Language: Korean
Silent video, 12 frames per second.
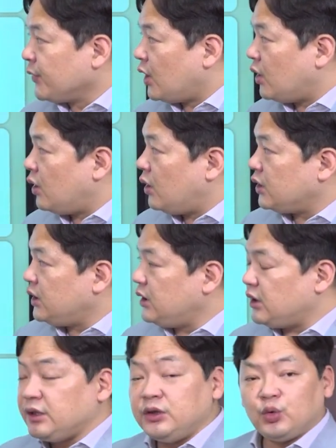어, 이
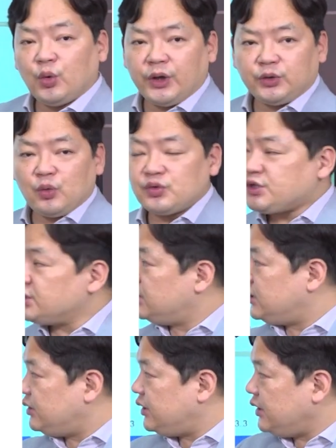인도의 통신
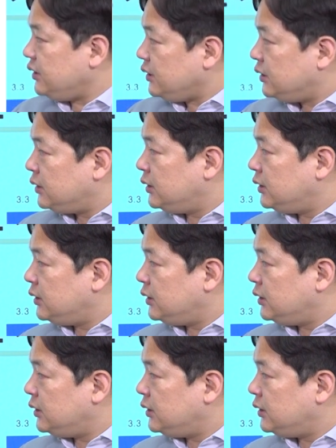1위인